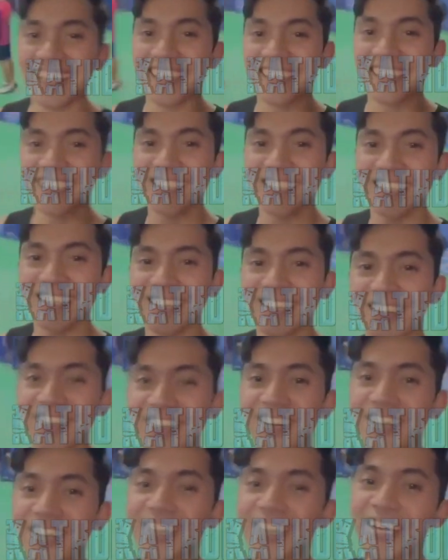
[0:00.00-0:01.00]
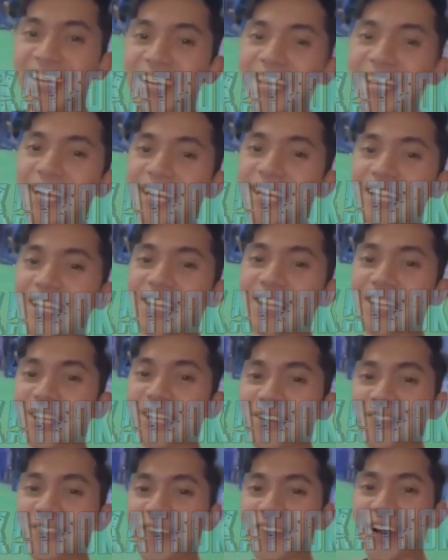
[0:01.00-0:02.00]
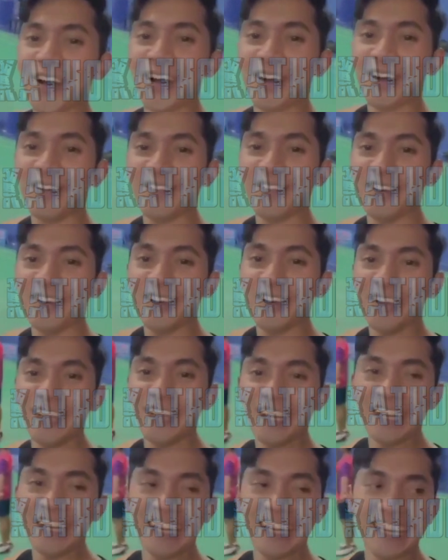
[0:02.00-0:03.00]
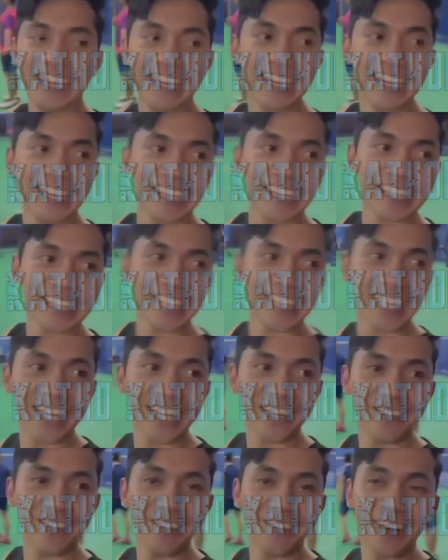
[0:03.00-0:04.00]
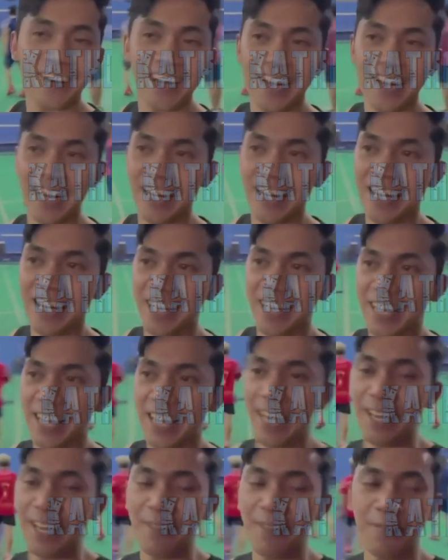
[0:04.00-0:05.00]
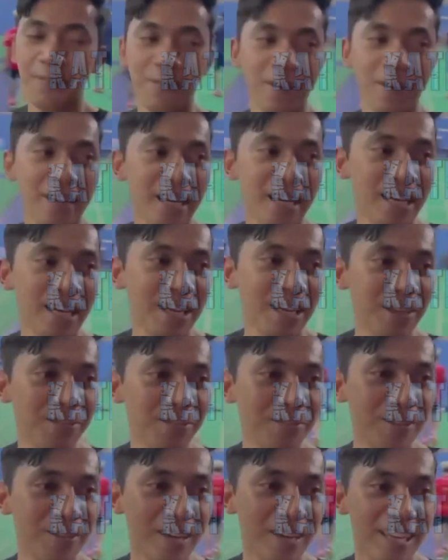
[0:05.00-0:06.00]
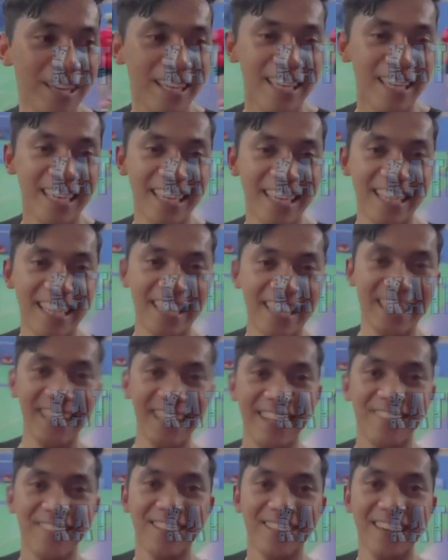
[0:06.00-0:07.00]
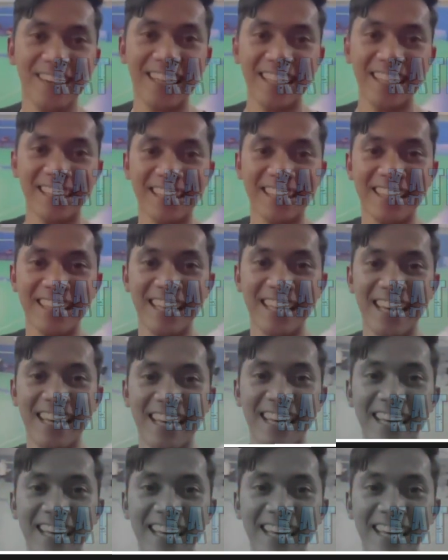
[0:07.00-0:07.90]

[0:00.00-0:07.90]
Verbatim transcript: gimana itu terlihat kan dari pandangan Lesti yang penuh isyarat kira-kira Bang dia ada di mana dan